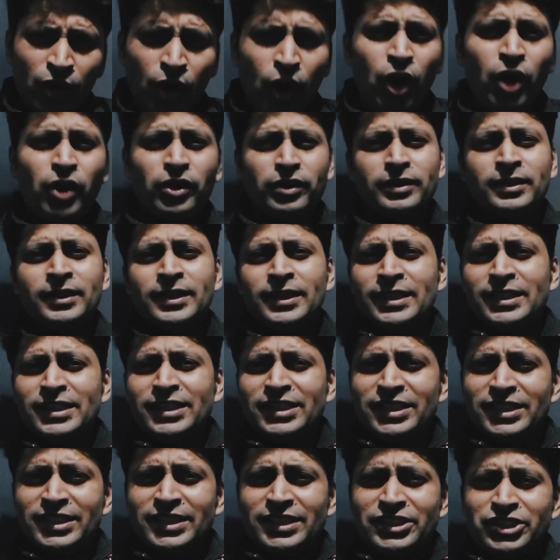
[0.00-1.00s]
और
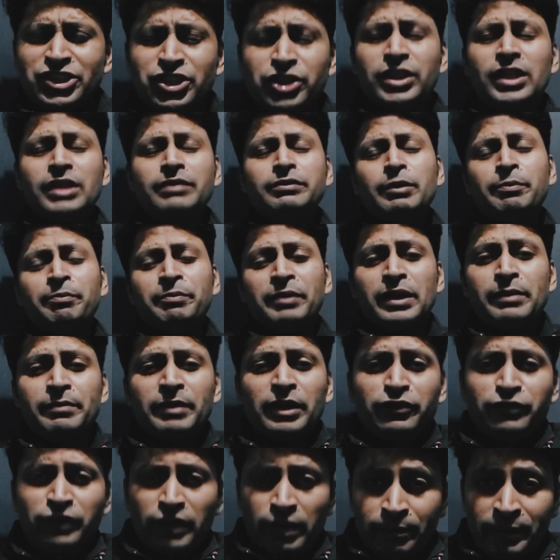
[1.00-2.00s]
जितनी भी बड़ी
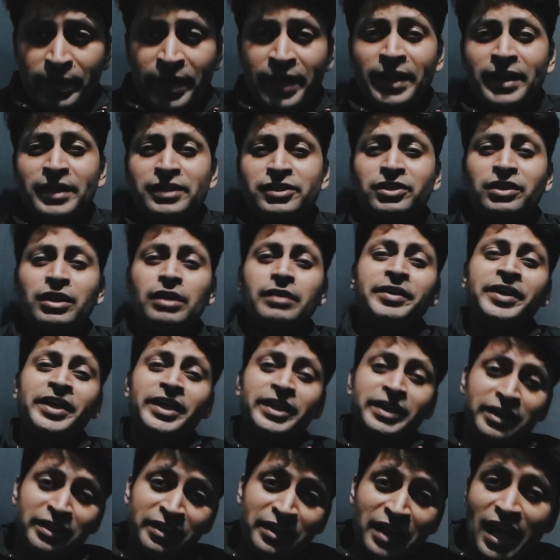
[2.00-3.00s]
बड़ी फिल्में हैं जितने
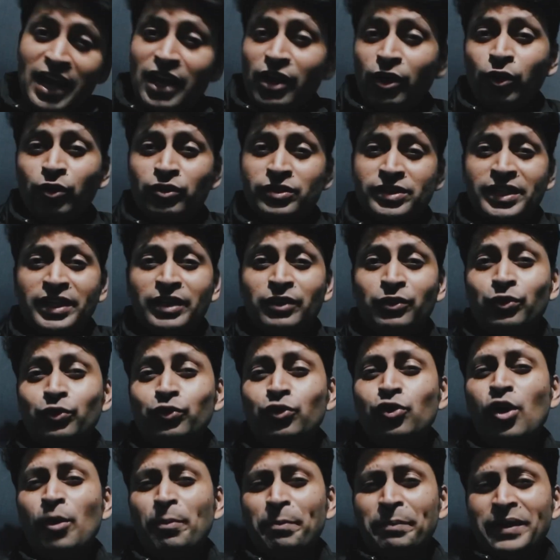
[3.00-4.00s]
हिट हिट डायलॉग्स हैं
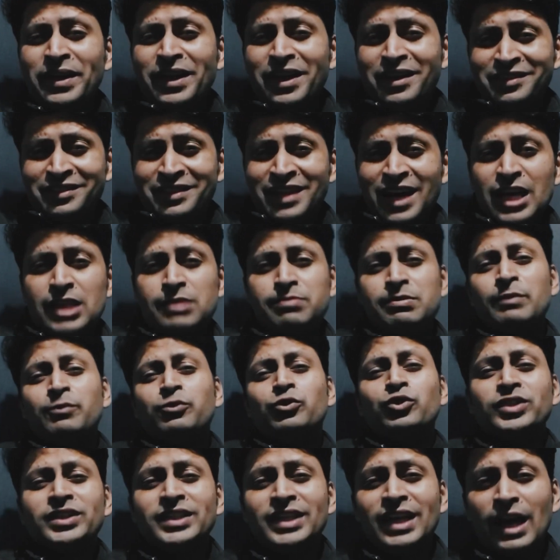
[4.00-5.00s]
उनको अपने अंदाज में
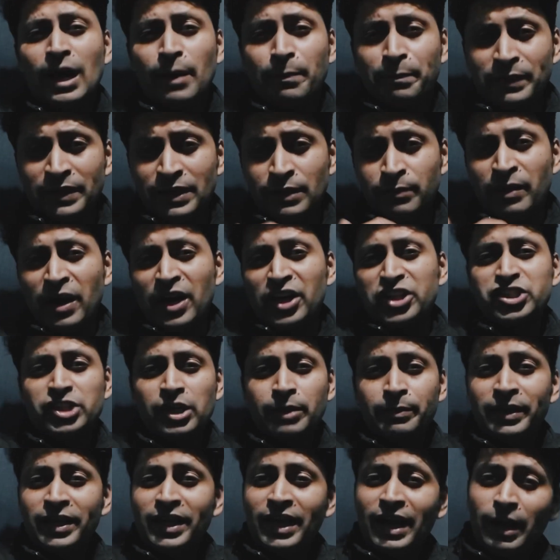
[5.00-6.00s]
बोलिए अपनी भाषा
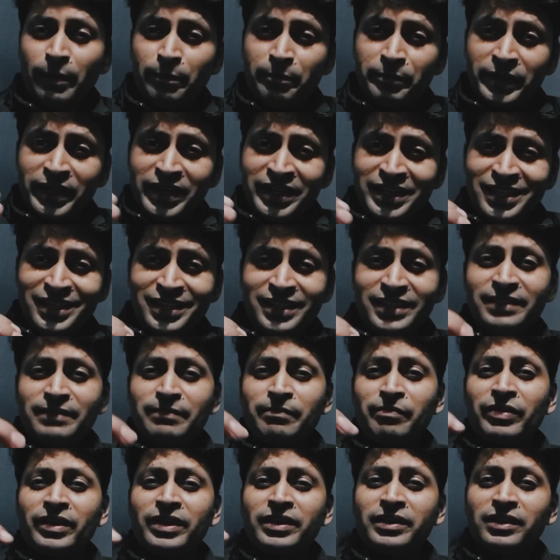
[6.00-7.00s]
में अपने ही
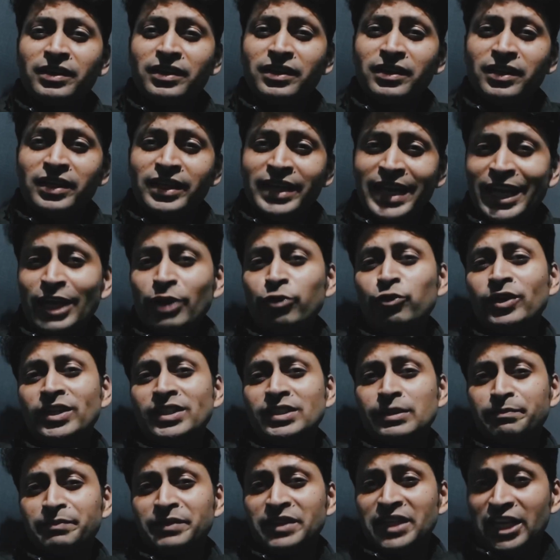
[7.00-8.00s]

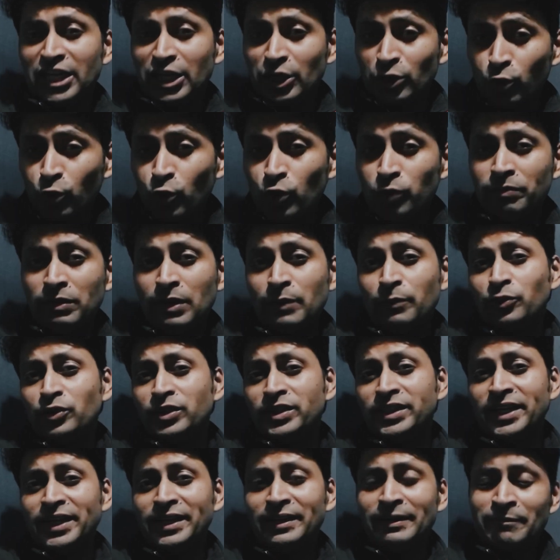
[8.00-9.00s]
लैंग्वेज अपनी टोन में
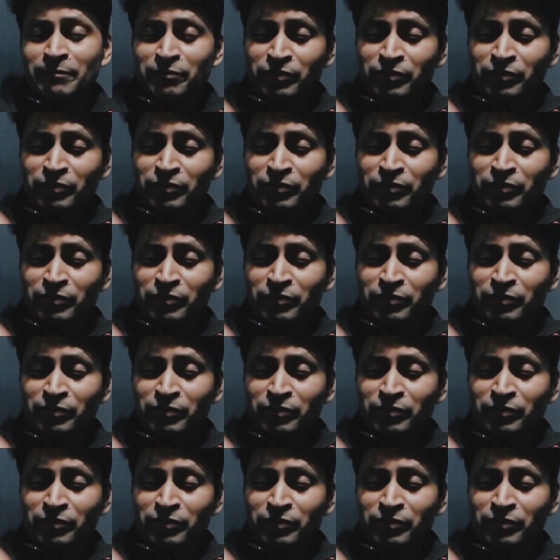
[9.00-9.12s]
बोलिए